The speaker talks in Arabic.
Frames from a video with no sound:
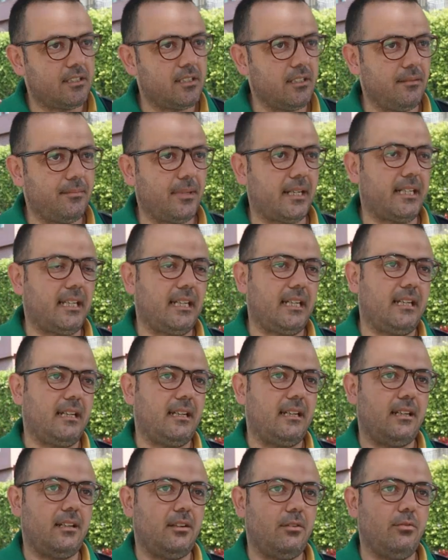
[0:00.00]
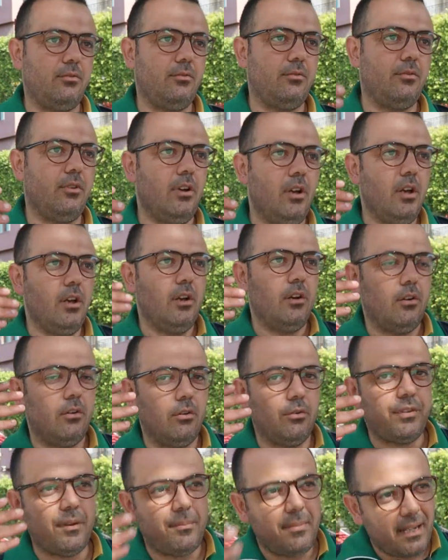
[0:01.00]
معناها و...
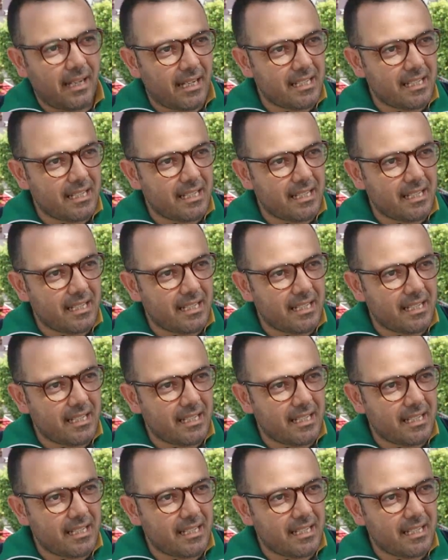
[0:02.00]
وفما